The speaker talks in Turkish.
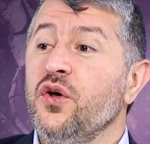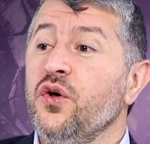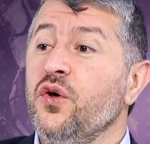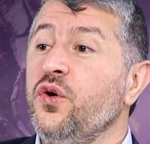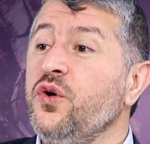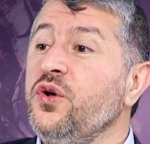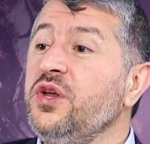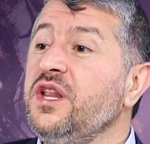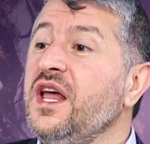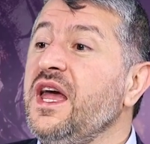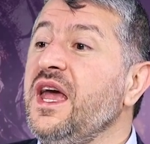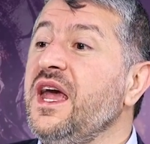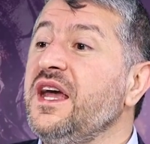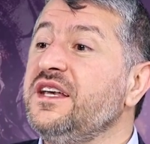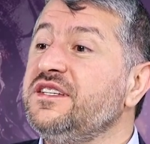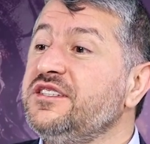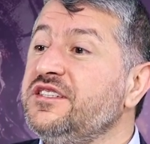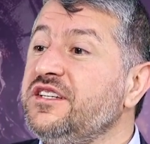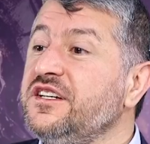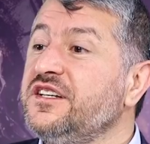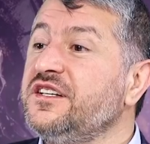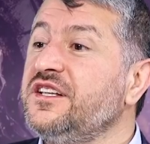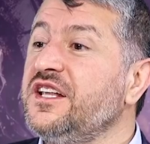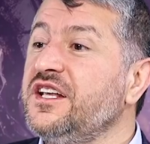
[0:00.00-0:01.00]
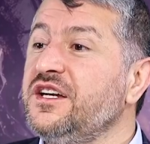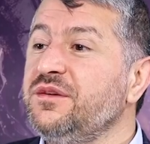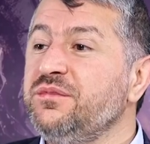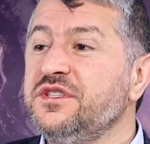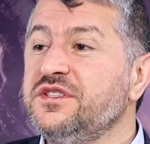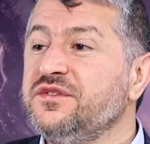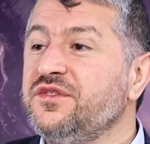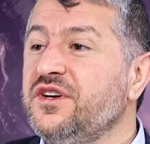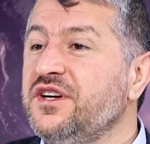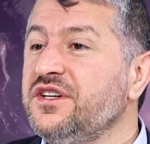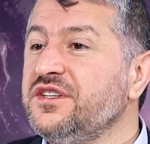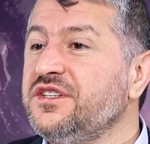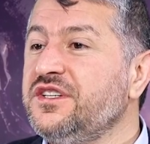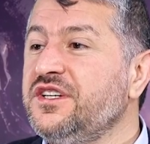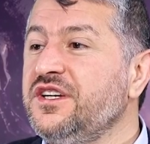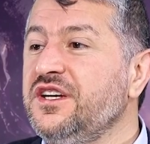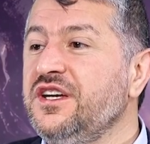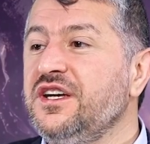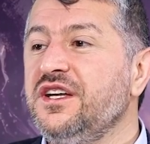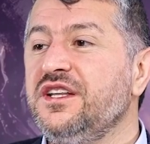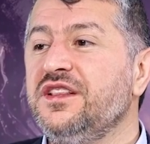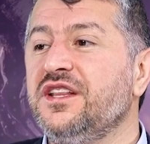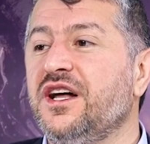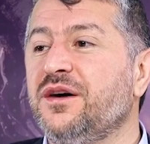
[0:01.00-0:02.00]
Öyle eksiklerimiz var
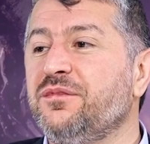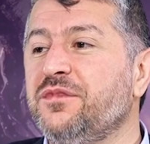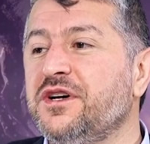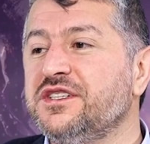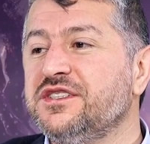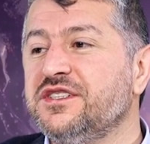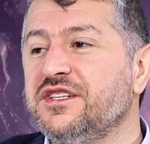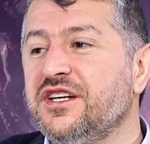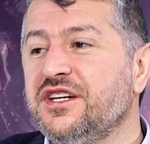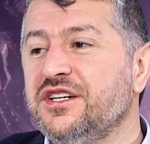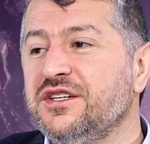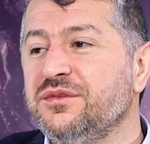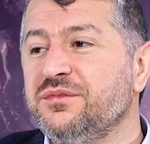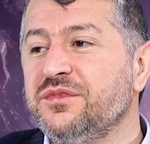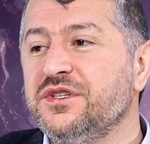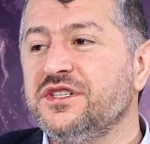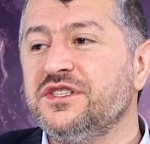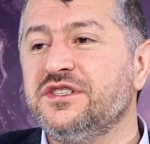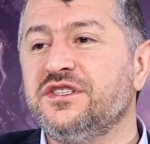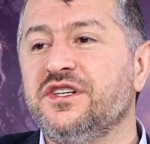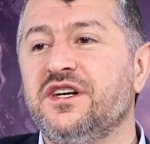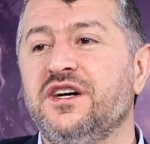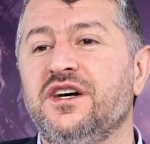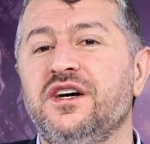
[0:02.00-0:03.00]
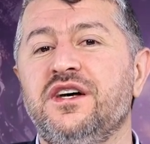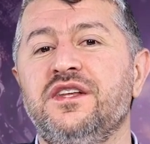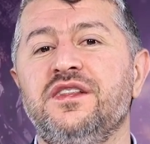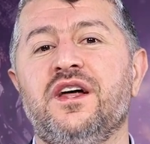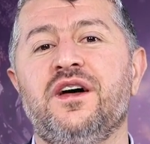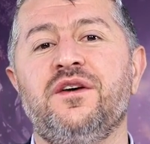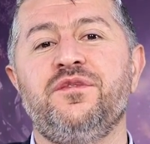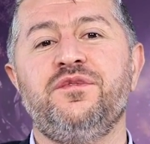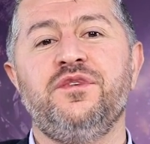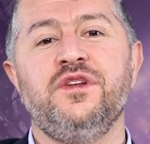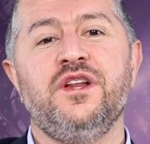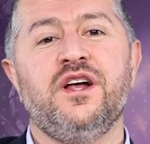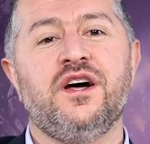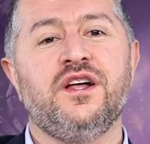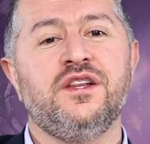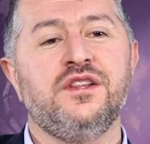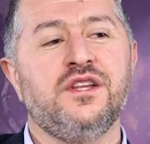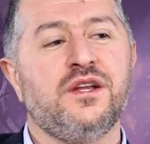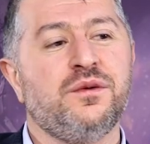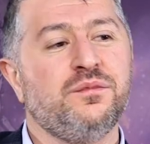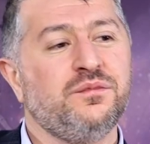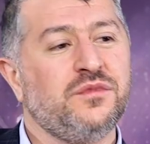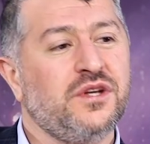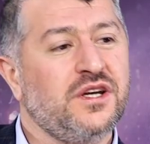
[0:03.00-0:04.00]
ki namazlarımızda, nafile
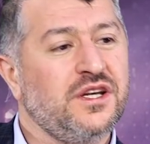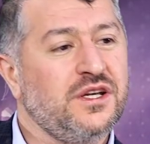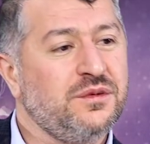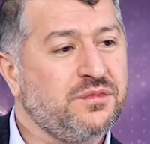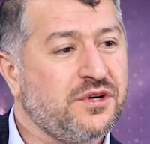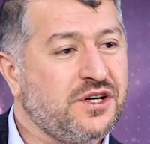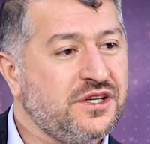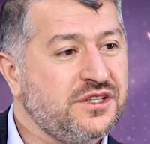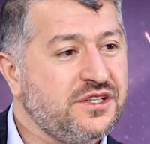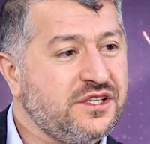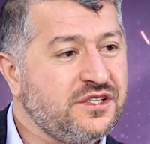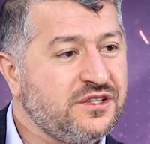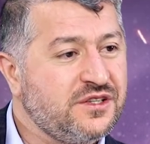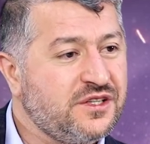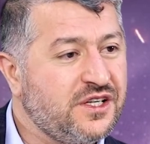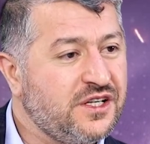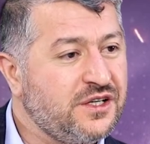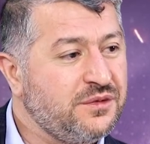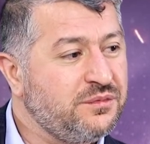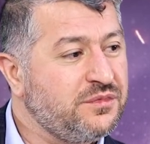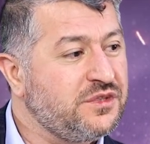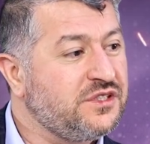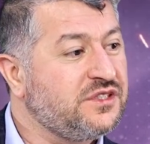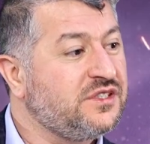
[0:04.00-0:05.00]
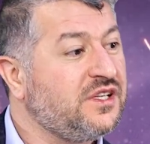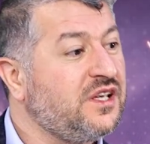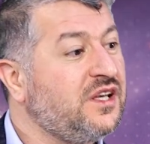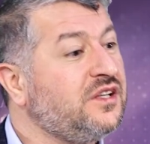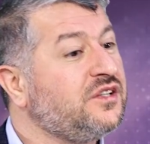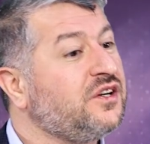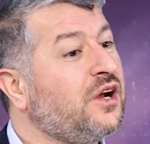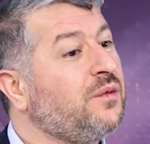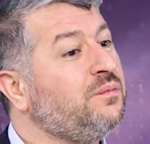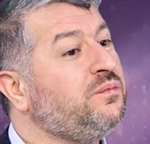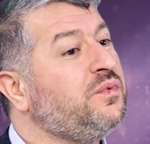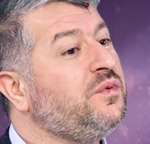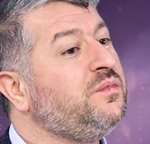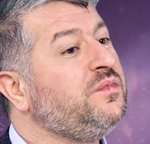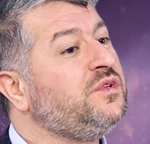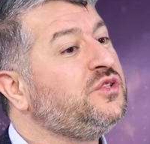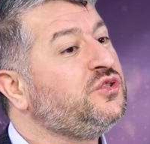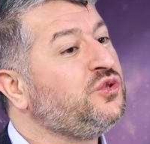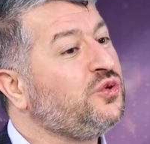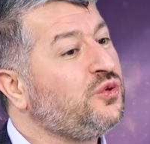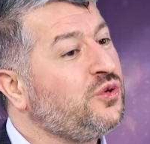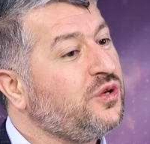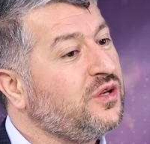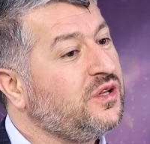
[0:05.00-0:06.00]
anlamda ibadetlerimizde,
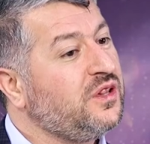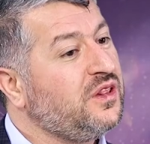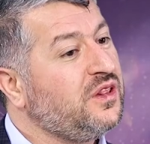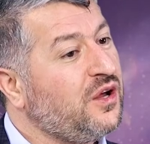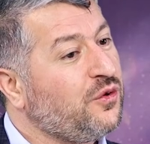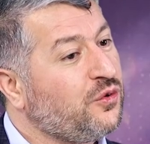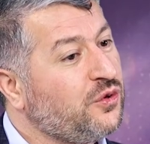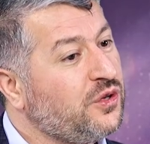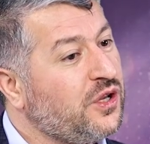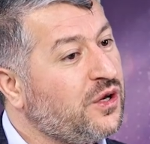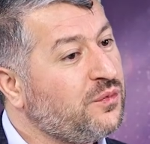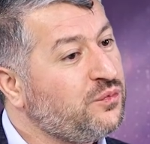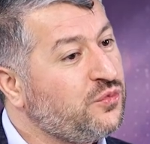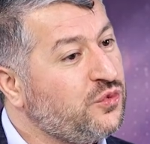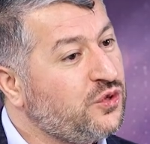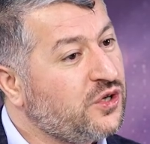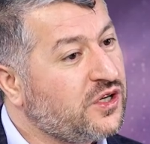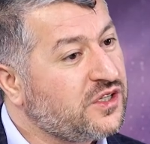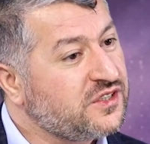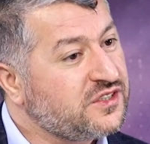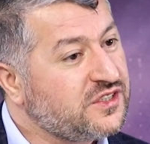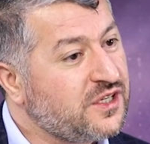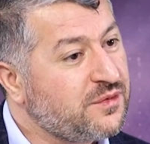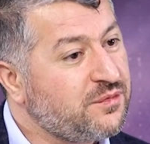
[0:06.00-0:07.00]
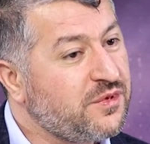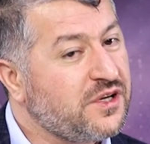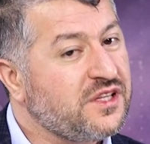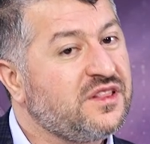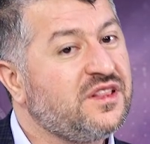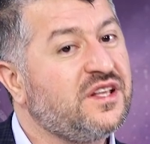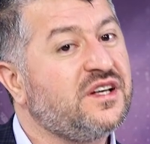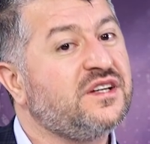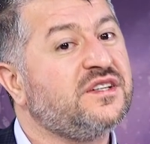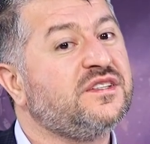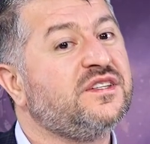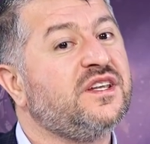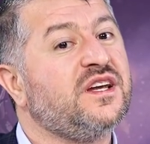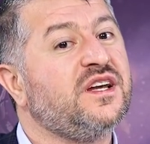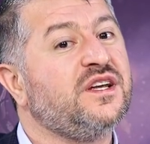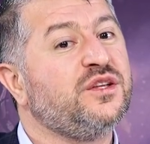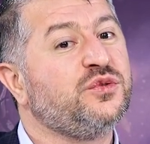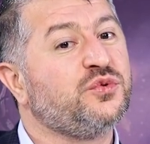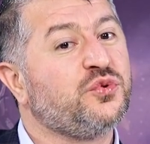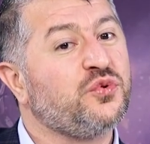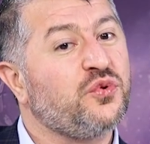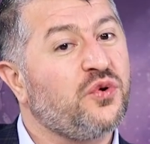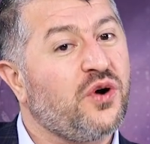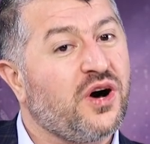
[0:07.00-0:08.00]
Rabbimizle olan
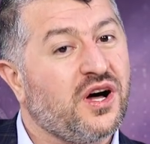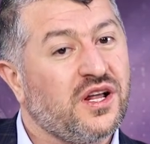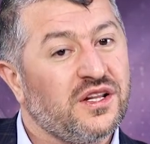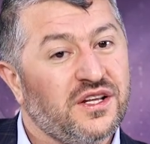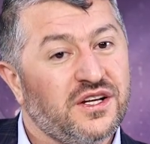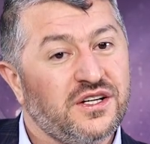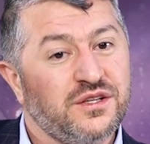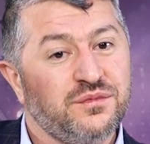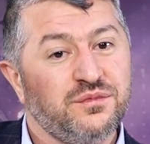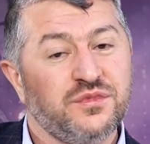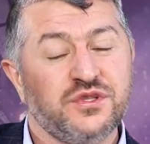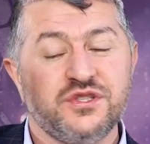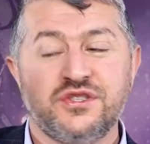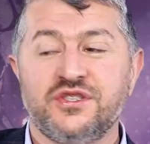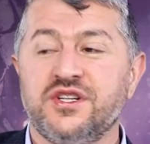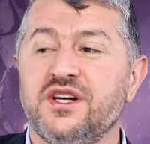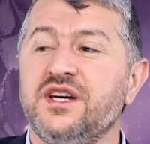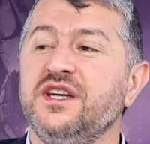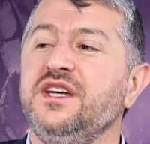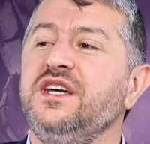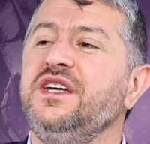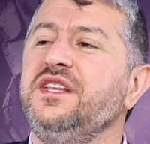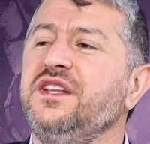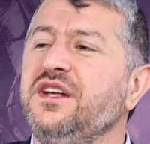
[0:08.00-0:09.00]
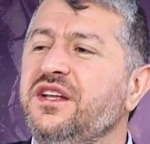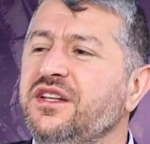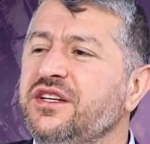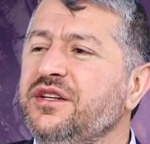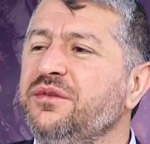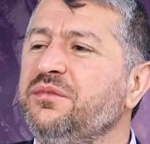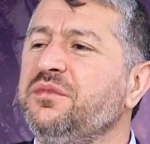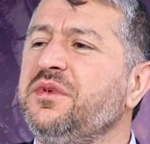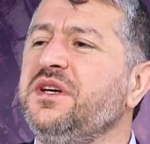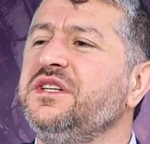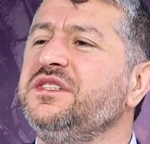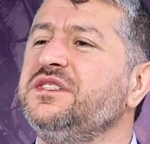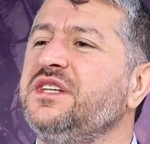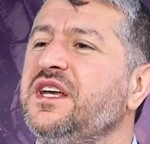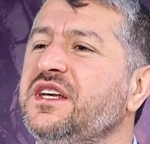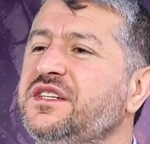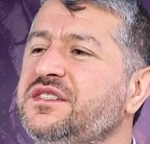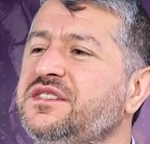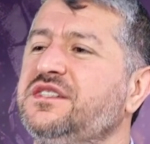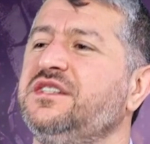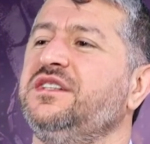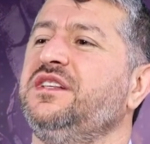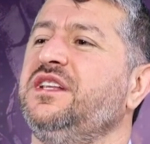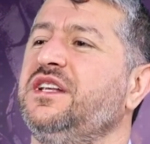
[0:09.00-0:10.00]
münasebetlerde, dualarımızda inanılmaz
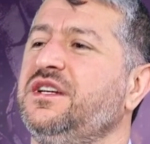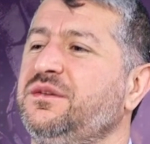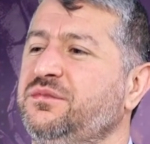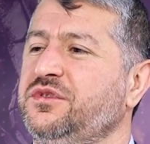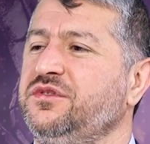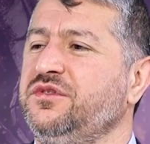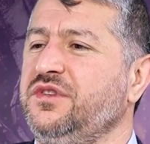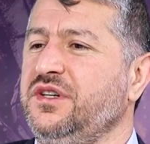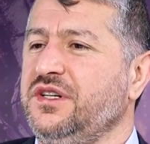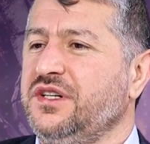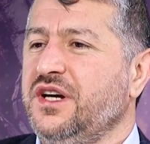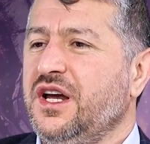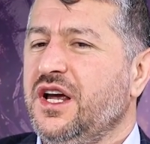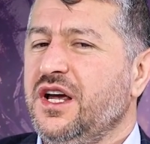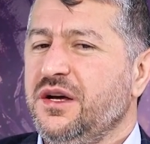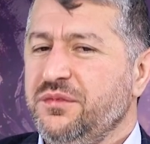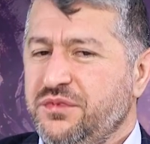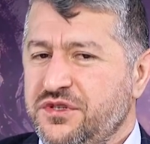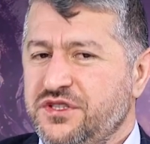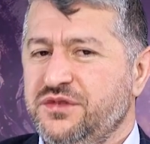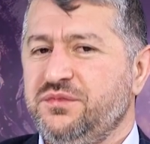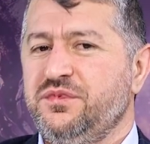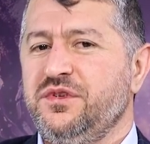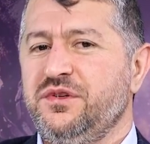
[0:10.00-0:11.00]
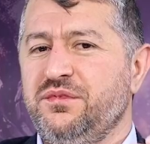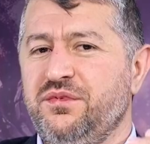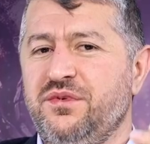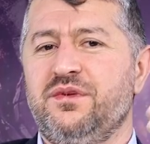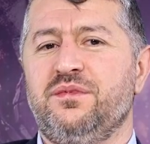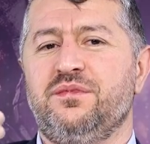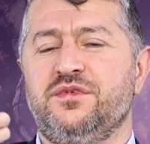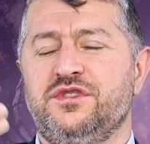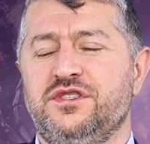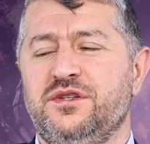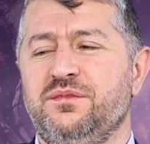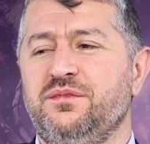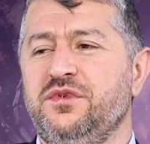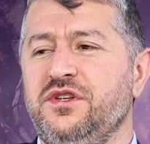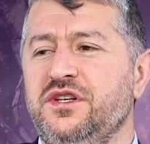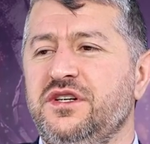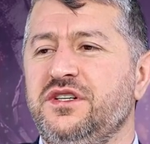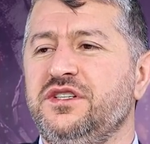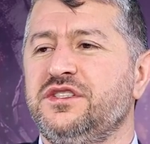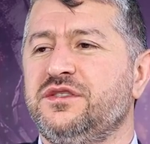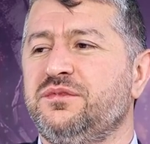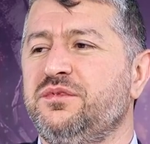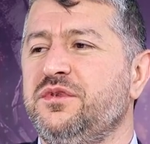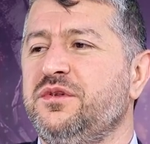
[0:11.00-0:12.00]
eksiklerimiz var. Biz birbirimizi
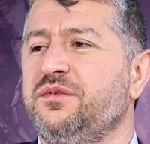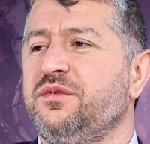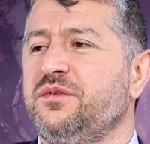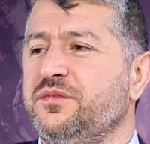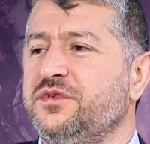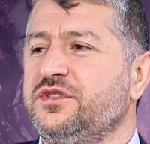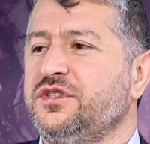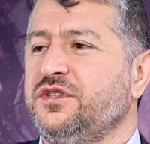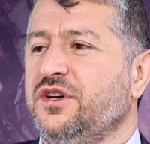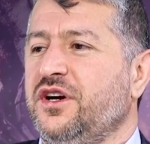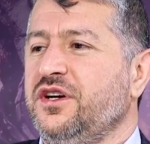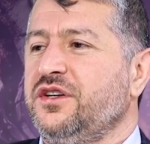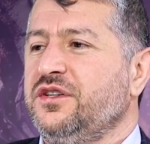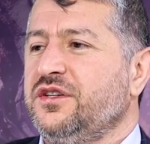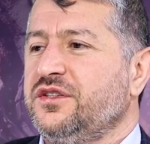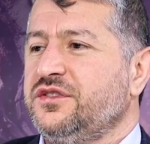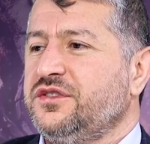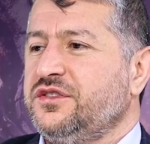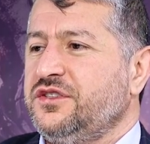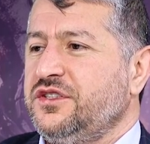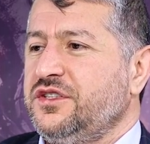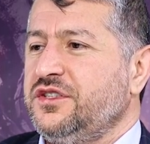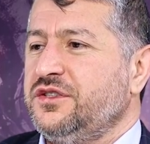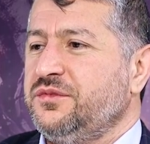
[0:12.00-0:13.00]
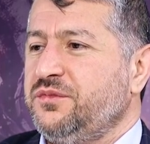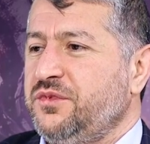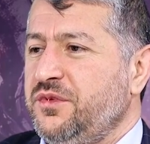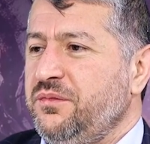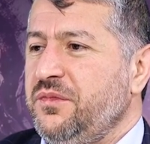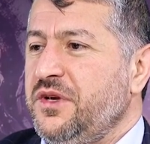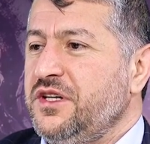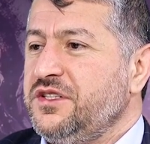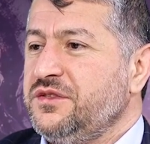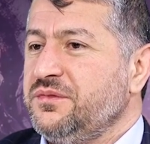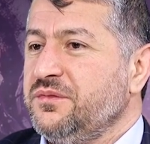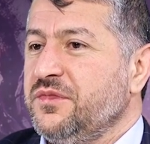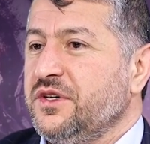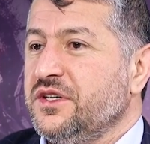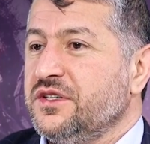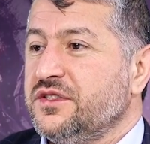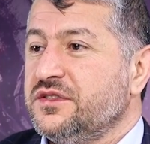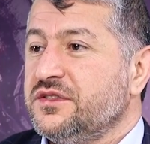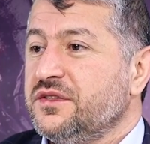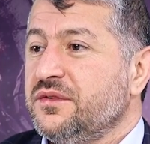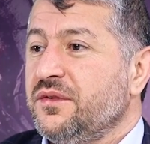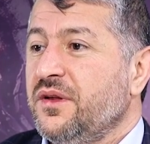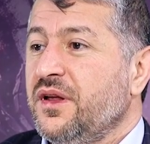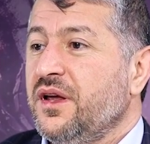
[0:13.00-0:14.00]
biliriz, birbirimizin aynasıyız bilmez
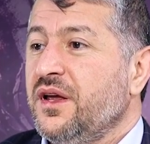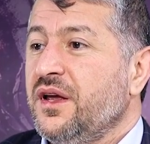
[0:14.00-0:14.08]
miyiz?